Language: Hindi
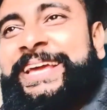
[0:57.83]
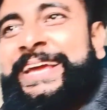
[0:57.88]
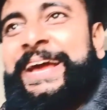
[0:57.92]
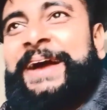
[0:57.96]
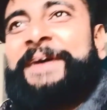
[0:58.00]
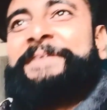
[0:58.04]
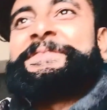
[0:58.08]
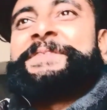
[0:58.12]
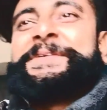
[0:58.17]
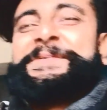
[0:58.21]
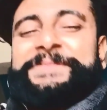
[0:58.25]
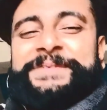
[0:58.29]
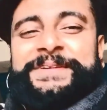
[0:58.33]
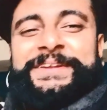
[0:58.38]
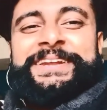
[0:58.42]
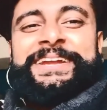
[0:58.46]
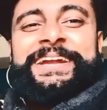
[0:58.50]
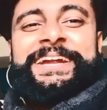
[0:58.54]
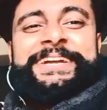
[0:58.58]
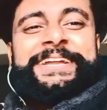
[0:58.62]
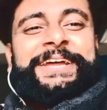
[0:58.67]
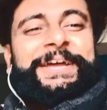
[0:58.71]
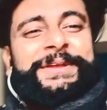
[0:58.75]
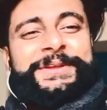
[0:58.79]
ही हैप्पी मिल
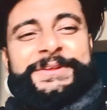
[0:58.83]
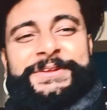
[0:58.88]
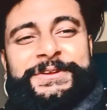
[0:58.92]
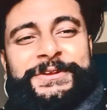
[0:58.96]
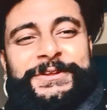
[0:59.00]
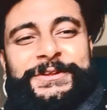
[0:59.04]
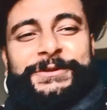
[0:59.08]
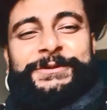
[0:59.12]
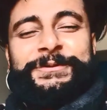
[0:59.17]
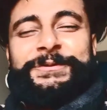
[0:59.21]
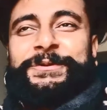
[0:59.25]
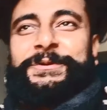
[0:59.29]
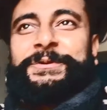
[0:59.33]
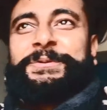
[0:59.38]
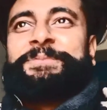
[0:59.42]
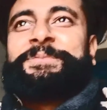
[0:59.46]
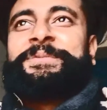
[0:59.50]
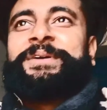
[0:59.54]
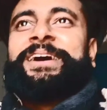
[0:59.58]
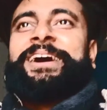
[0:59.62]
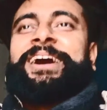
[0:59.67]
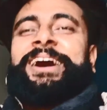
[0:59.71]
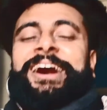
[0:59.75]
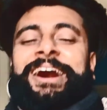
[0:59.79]
रहा है थैंक यू
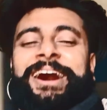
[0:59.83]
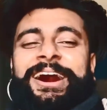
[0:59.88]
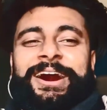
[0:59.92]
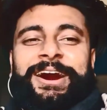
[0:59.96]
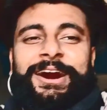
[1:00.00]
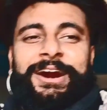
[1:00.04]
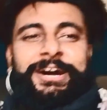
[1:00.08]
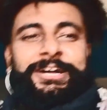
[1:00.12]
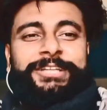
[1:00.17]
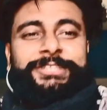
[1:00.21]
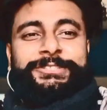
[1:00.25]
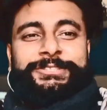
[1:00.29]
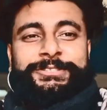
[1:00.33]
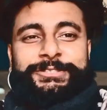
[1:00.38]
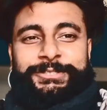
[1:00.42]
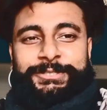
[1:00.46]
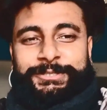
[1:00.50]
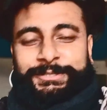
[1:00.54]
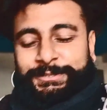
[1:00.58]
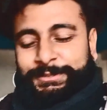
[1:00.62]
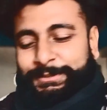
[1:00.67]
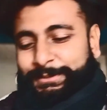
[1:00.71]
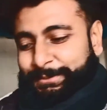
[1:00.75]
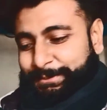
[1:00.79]
यूट्यूब आज
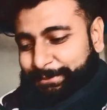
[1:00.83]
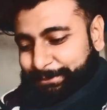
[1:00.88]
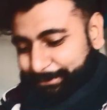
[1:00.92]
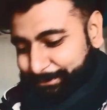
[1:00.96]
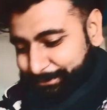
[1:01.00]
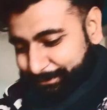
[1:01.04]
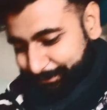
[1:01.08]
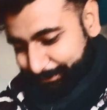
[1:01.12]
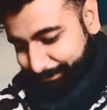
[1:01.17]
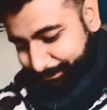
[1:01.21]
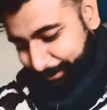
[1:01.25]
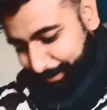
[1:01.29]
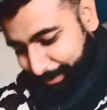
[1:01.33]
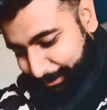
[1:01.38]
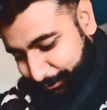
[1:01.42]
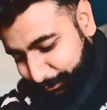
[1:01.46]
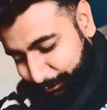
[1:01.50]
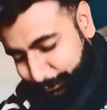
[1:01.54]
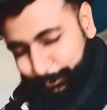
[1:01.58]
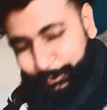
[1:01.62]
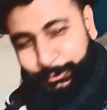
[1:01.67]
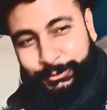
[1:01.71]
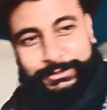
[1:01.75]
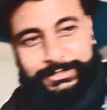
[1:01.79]
uh, मैं
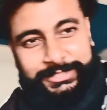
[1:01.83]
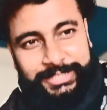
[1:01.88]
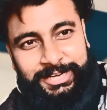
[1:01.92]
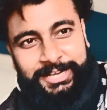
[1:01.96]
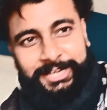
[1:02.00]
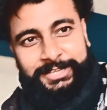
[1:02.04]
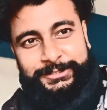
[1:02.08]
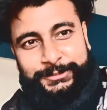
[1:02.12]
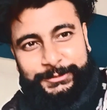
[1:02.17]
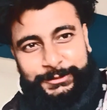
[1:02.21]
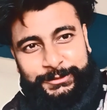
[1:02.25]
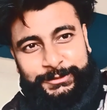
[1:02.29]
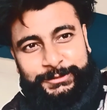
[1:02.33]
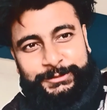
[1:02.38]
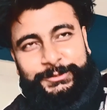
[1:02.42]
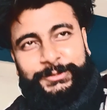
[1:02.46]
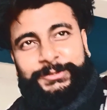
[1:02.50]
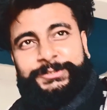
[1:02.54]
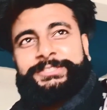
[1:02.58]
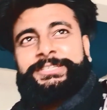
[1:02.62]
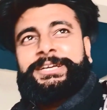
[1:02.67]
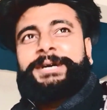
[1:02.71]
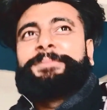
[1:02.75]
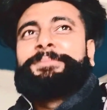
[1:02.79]
जो सोचा जो
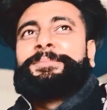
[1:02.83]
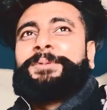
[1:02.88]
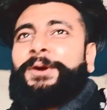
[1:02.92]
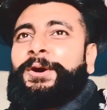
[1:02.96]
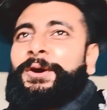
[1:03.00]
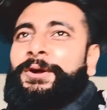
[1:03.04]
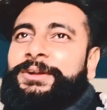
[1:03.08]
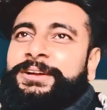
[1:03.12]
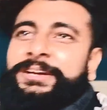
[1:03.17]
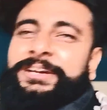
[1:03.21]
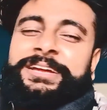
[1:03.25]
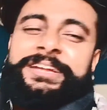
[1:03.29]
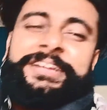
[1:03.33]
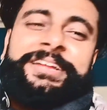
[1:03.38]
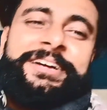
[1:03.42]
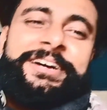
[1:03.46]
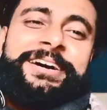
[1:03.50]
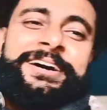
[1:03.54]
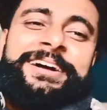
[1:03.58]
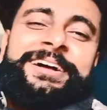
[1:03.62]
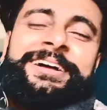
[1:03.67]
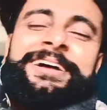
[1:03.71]
सोचा ब्लॉग किया